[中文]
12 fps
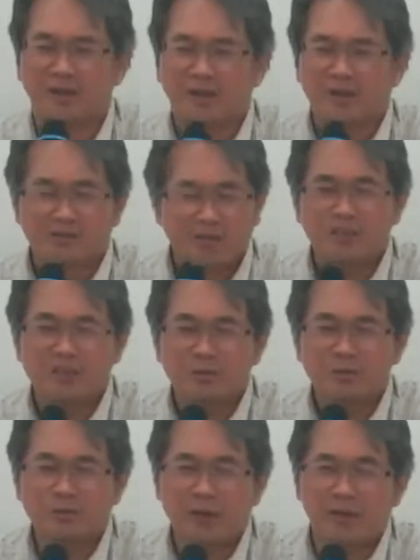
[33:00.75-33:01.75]
真的是无
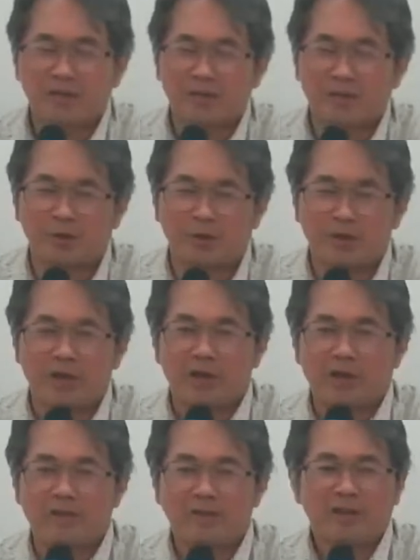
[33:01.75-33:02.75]
法体会，好
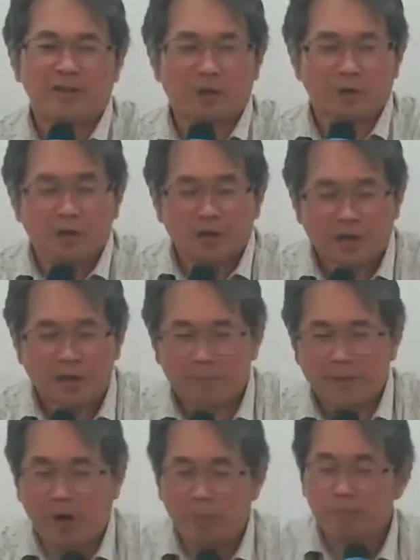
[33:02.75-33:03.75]
那种呃
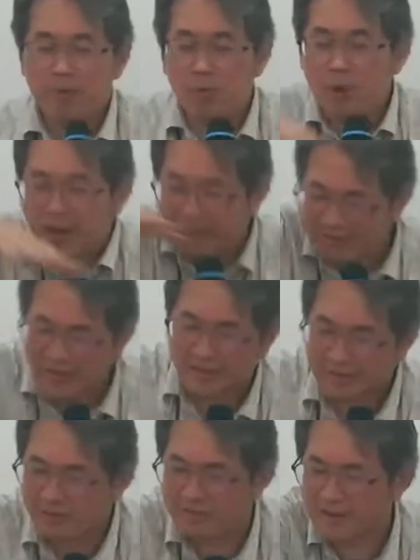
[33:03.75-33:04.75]
表外在要
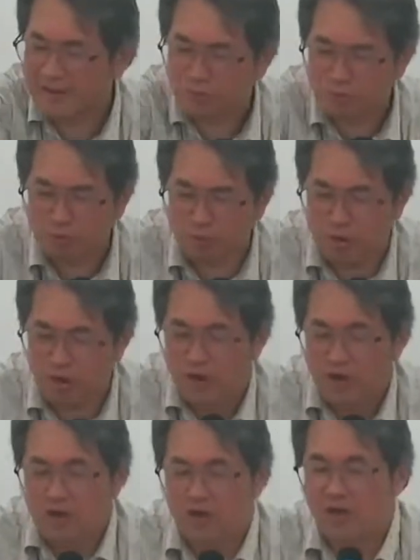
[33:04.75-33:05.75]
这样做，
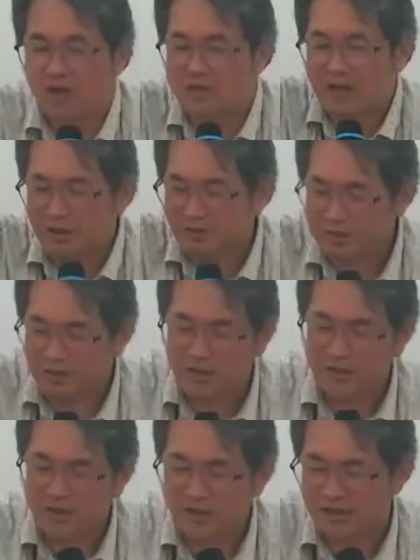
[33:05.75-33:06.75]
呃然后呢
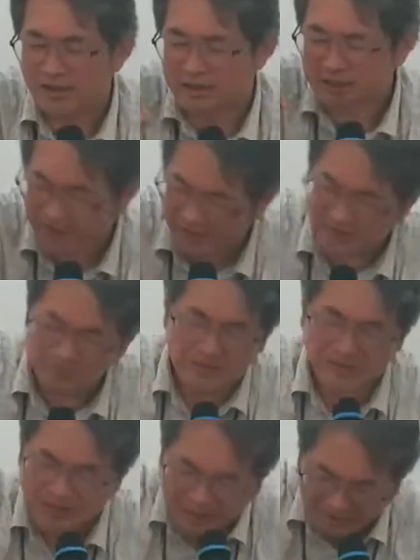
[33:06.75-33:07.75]
那个那个
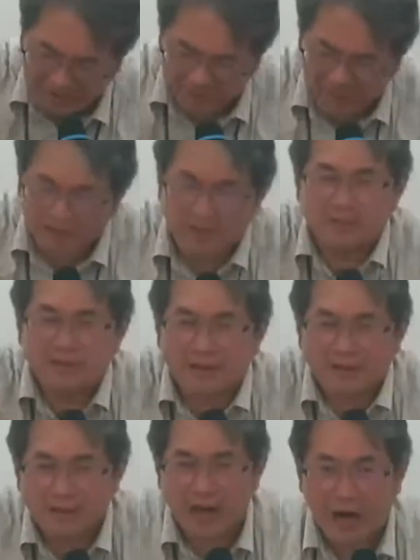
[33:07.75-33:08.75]
内心的煎
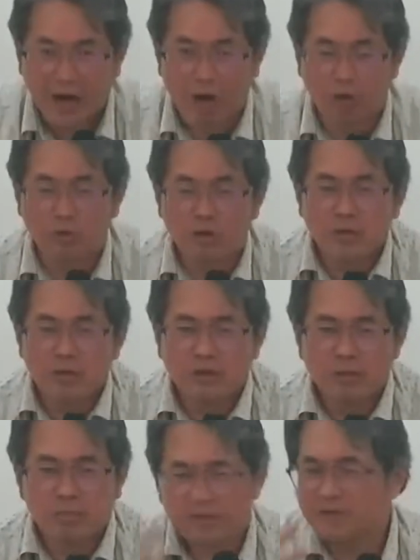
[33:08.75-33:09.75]
熬，然后
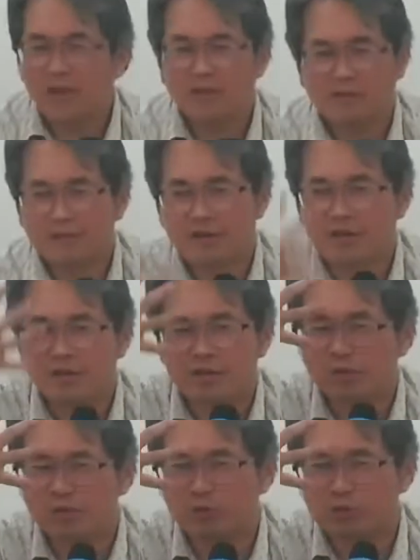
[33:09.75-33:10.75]
不知道这个
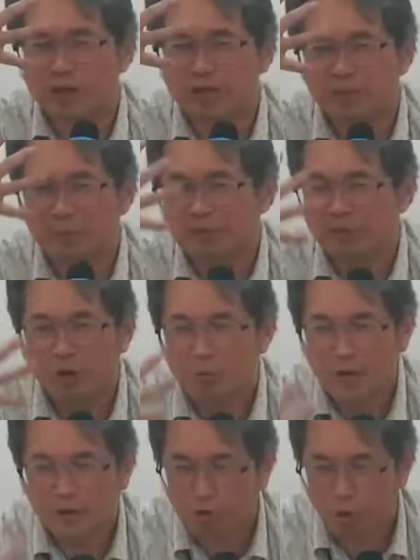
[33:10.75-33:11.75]
苦难什么时候会
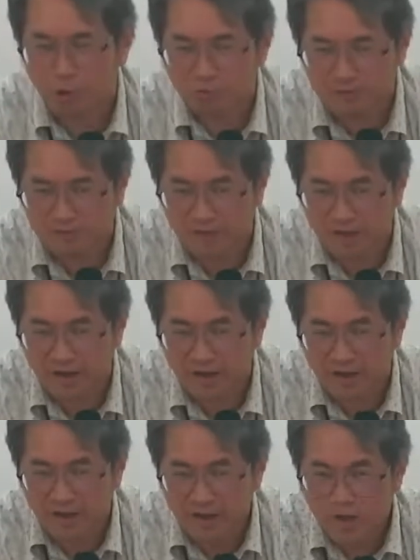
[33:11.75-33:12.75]
终结，
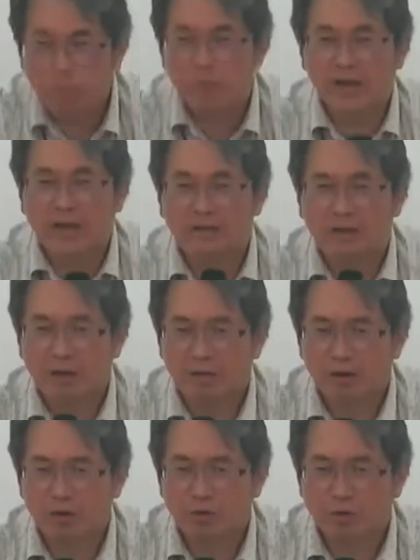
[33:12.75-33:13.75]
又不敢祷
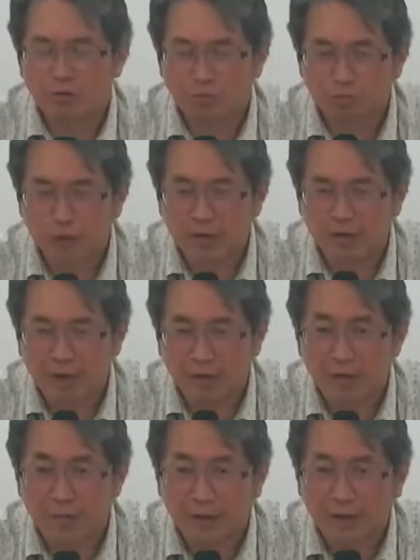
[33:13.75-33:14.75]
告说主啊你赶
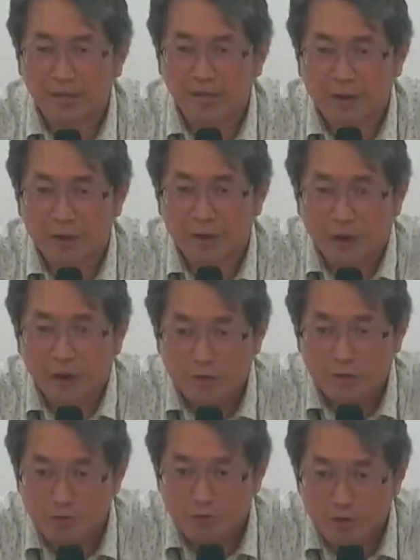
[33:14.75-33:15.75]
快把它接回去，